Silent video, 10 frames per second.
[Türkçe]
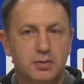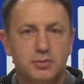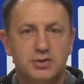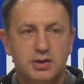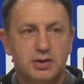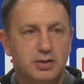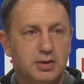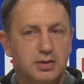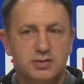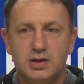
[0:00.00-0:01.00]
bir
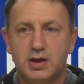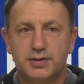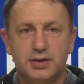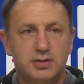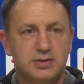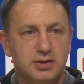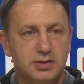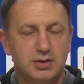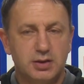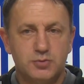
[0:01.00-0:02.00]
şekilde sahada
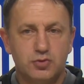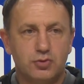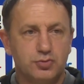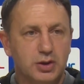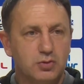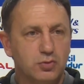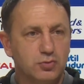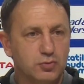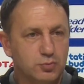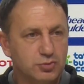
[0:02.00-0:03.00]
istediklerimizi ortaya
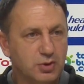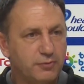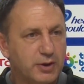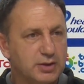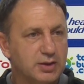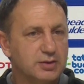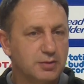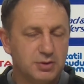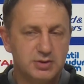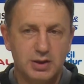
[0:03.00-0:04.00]
koyduğumuzda fark
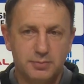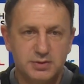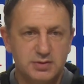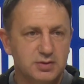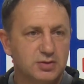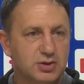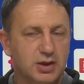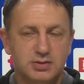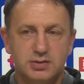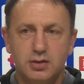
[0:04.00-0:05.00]
yaratabileceğimiz
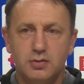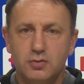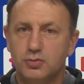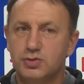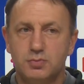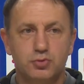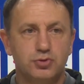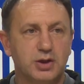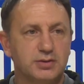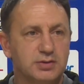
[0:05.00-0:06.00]
şanslar. Onun için bu
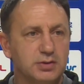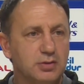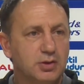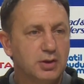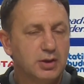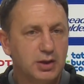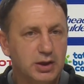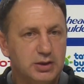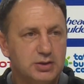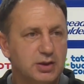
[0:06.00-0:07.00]
şansı
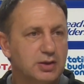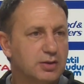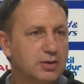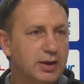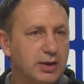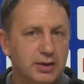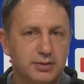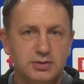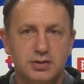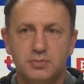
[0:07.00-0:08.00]
en iyi şekilde
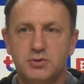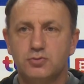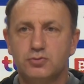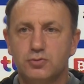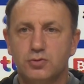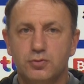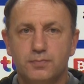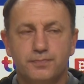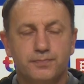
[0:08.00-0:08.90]
değerlendireceğimizi düşünüyorum.